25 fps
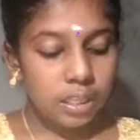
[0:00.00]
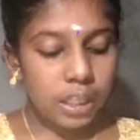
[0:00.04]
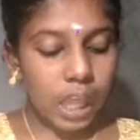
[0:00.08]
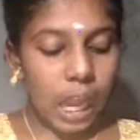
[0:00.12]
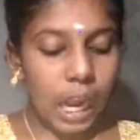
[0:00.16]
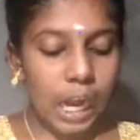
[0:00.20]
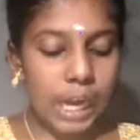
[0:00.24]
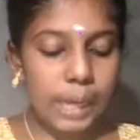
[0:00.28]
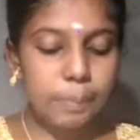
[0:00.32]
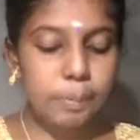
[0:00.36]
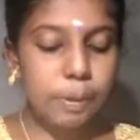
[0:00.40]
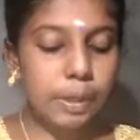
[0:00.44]

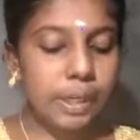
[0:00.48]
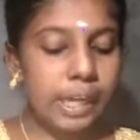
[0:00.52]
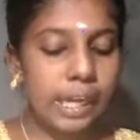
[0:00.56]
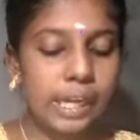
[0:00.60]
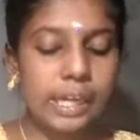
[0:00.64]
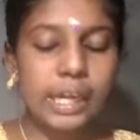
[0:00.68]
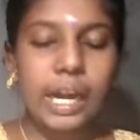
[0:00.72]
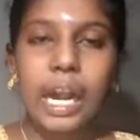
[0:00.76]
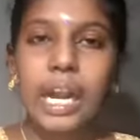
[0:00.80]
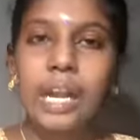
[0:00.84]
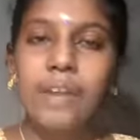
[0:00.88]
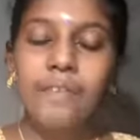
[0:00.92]
தாய்மொழி
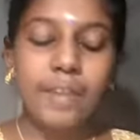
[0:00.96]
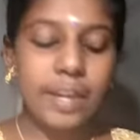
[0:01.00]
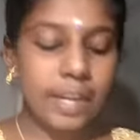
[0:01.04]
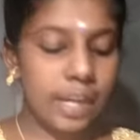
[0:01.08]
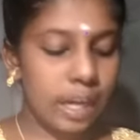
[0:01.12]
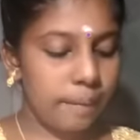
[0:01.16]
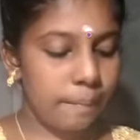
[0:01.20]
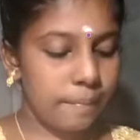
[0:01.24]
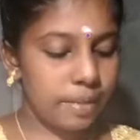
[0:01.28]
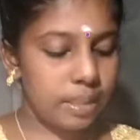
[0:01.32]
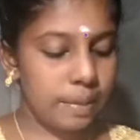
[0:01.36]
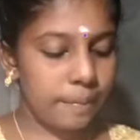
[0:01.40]
கல்வி
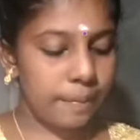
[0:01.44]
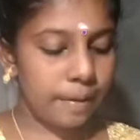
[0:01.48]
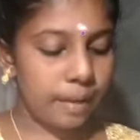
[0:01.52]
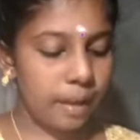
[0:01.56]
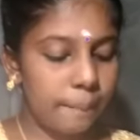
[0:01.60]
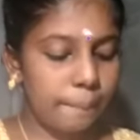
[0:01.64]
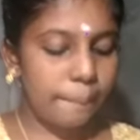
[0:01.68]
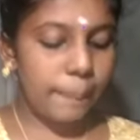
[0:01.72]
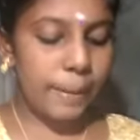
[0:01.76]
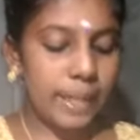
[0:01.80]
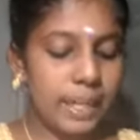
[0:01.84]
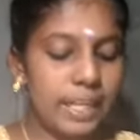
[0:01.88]
என்பது
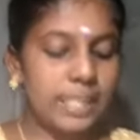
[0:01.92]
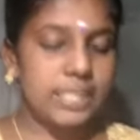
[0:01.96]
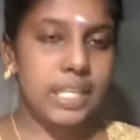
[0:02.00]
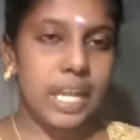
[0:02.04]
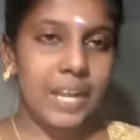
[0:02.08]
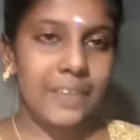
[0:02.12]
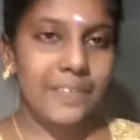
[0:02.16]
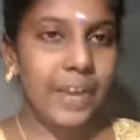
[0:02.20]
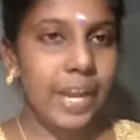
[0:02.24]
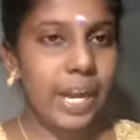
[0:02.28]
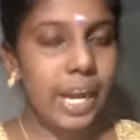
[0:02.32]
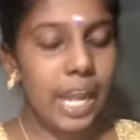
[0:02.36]
மிகப்பெரிய
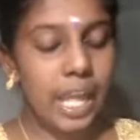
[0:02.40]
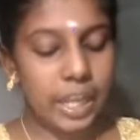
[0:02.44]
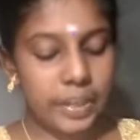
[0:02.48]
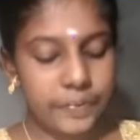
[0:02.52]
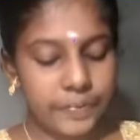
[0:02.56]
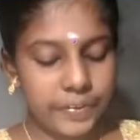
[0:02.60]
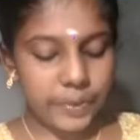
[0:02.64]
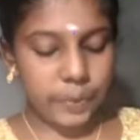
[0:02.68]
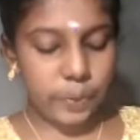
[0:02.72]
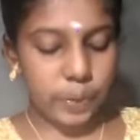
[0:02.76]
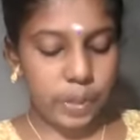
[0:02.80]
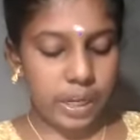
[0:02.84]

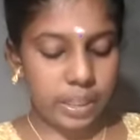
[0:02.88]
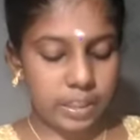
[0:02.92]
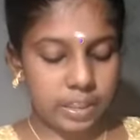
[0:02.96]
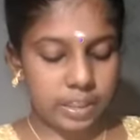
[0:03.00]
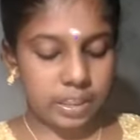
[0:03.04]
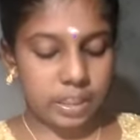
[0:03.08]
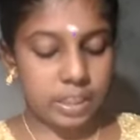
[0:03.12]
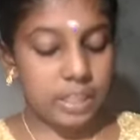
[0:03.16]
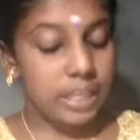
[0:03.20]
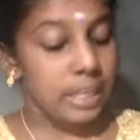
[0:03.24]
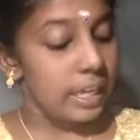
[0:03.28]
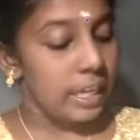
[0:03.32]
சவாலாகவே உள்ளது
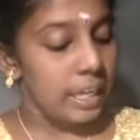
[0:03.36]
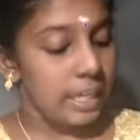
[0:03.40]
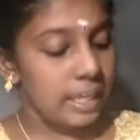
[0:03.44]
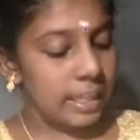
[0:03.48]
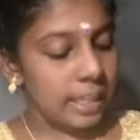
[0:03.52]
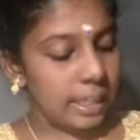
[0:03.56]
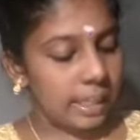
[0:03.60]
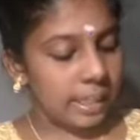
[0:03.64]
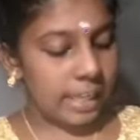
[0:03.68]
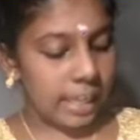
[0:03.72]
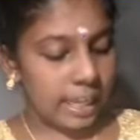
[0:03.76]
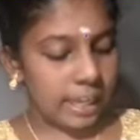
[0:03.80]

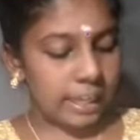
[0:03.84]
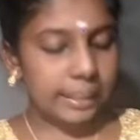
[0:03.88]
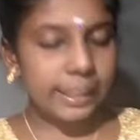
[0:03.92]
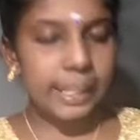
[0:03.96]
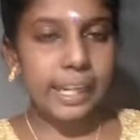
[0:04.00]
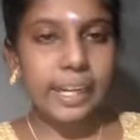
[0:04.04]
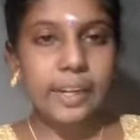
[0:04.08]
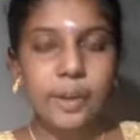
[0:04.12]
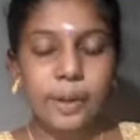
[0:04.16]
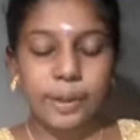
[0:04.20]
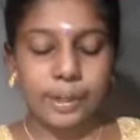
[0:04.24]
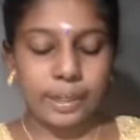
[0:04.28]
இதை
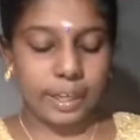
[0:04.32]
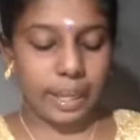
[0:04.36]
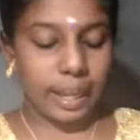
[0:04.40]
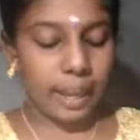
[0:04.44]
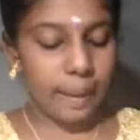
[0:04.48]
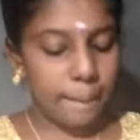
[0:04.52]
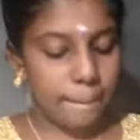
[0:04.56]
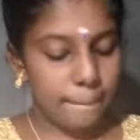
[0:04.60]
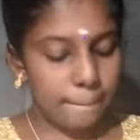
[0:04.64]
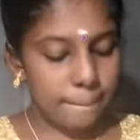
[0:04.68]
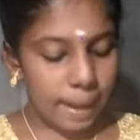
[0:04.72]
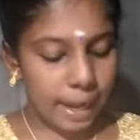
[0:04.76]
கருத்தில் கொண்டு
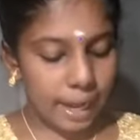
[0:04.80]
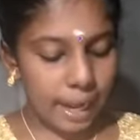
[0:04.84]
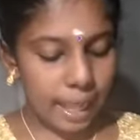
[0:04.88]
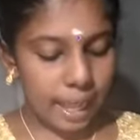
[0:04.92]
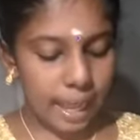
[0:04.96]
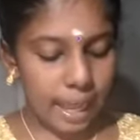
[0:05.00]
பல